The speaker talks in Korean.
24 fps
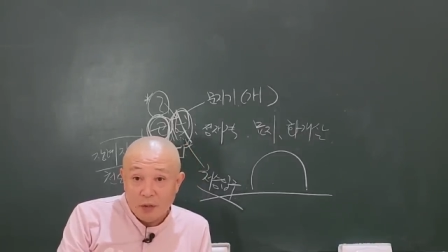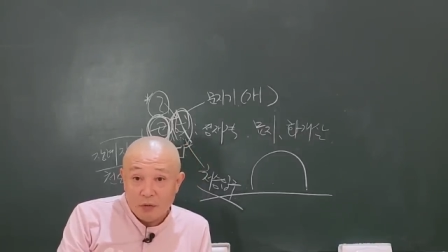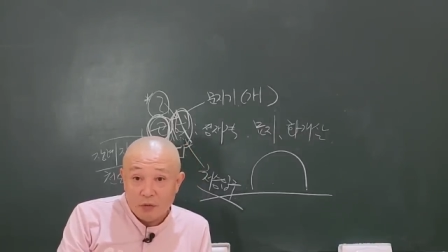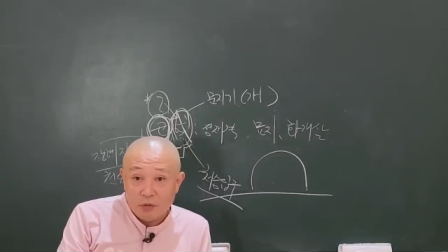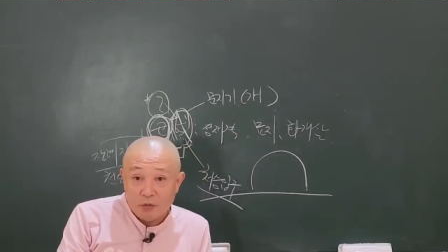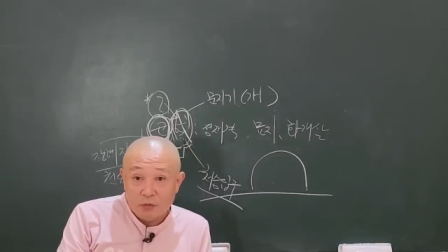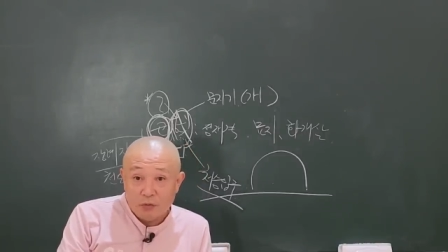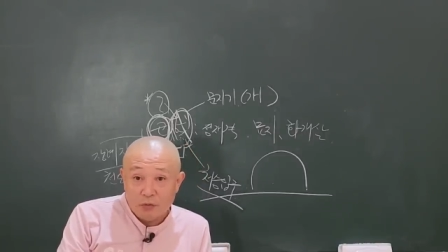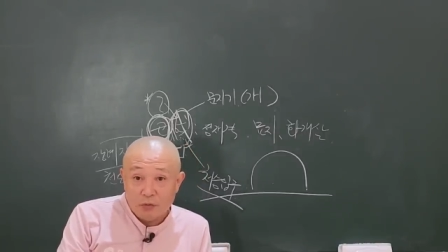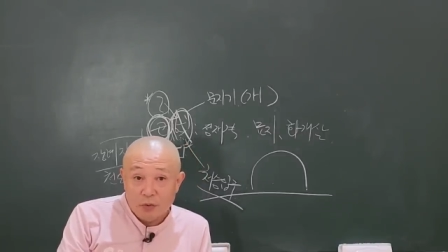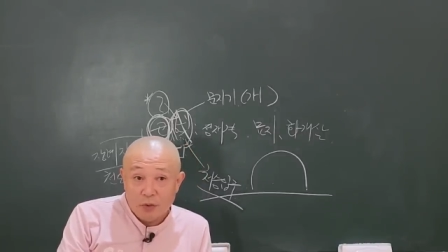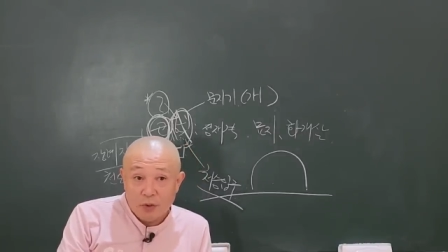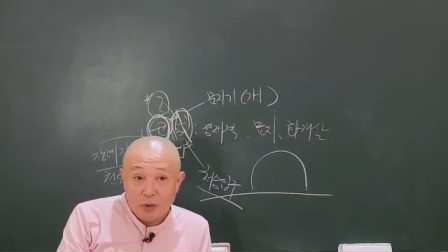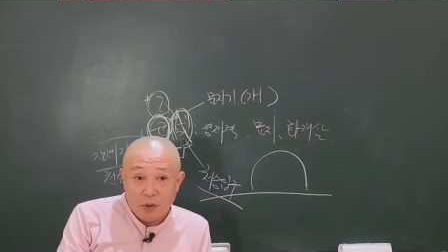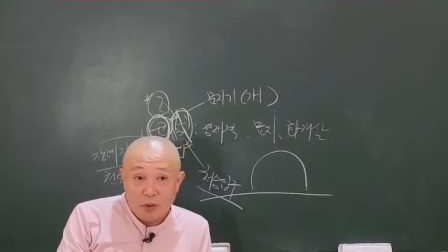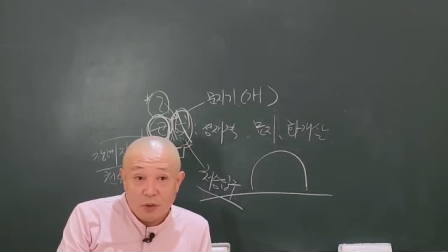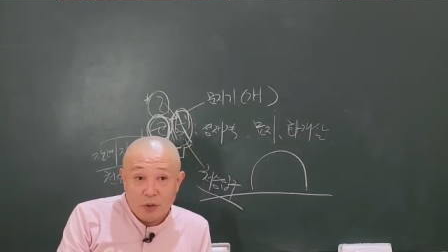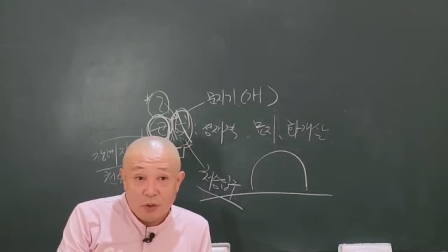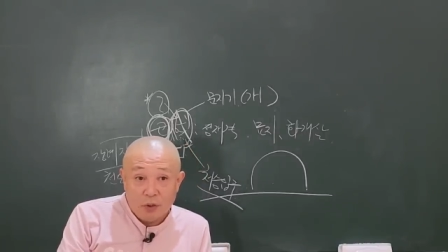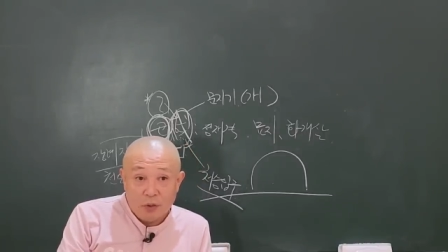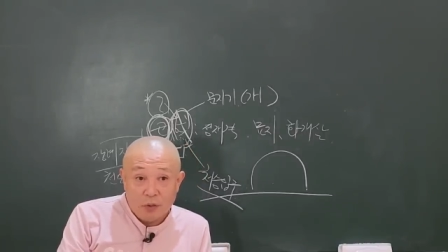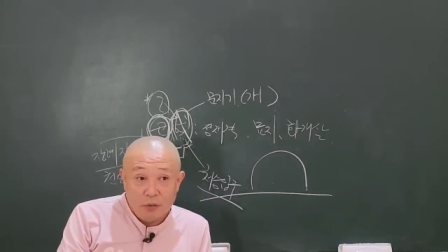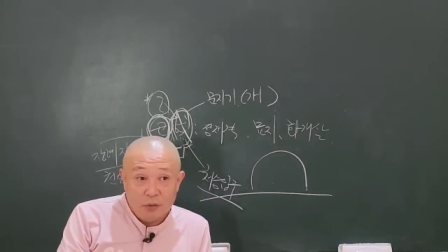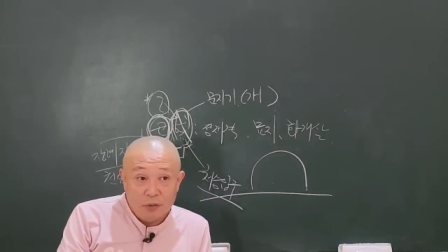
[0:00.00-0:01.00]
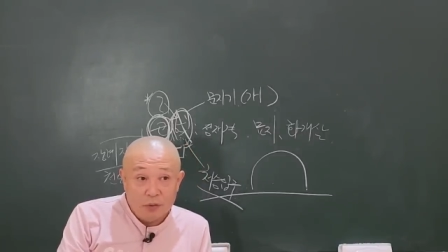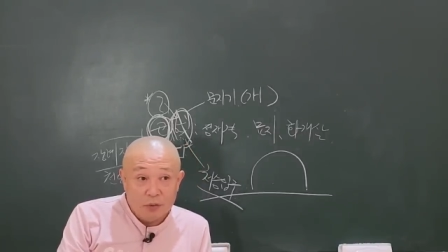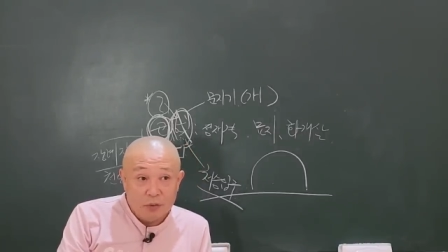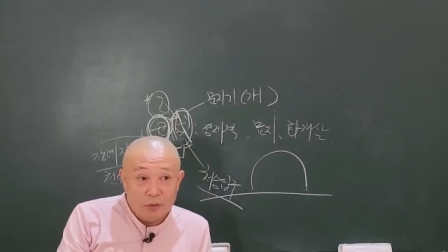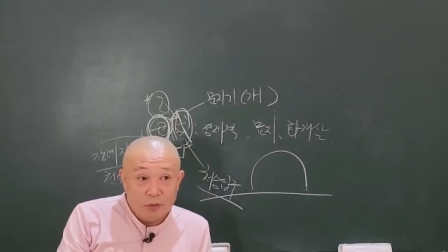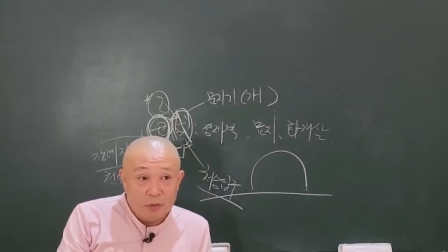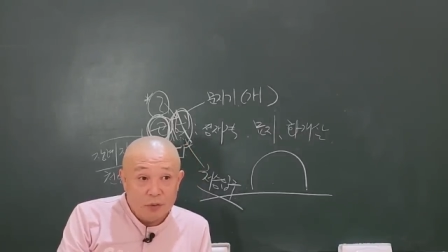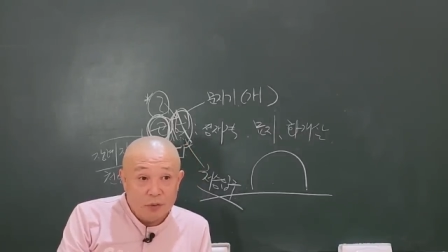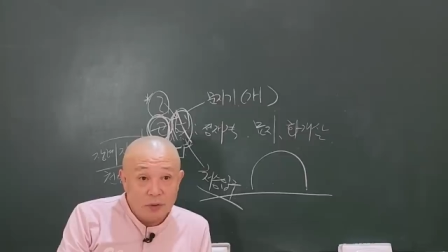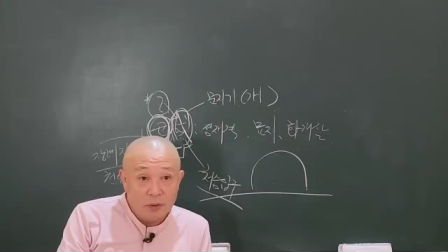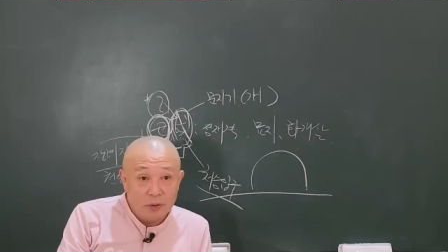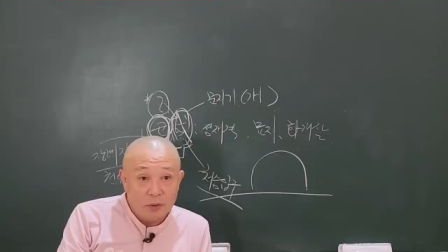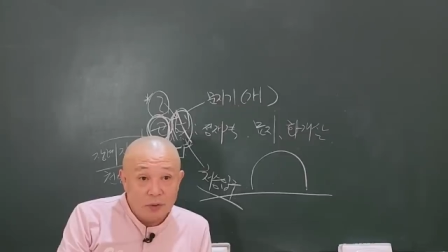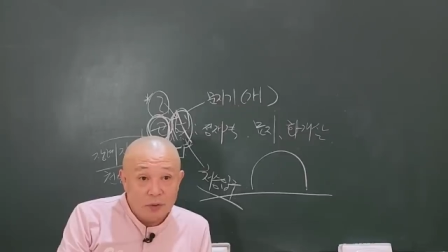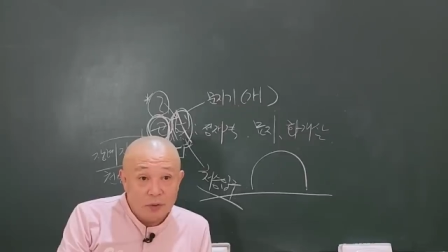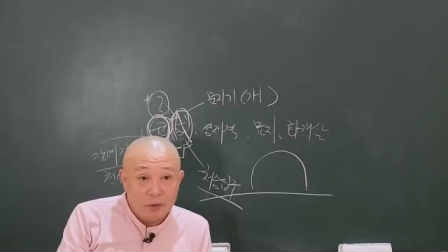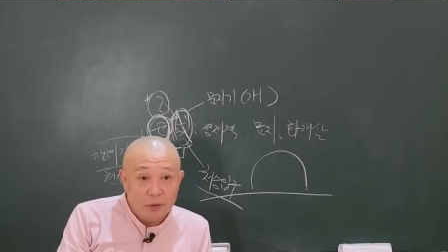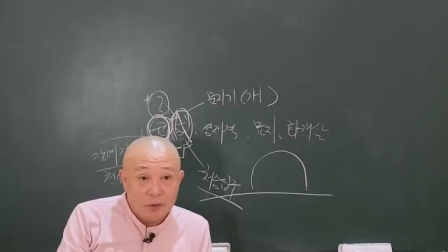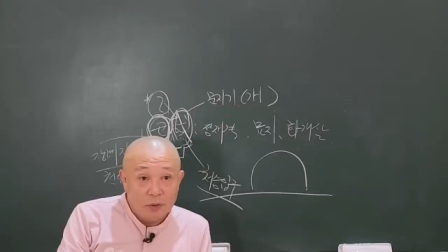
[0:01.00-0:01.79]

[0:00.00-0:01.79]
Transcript: 특술형. 어떤 거요?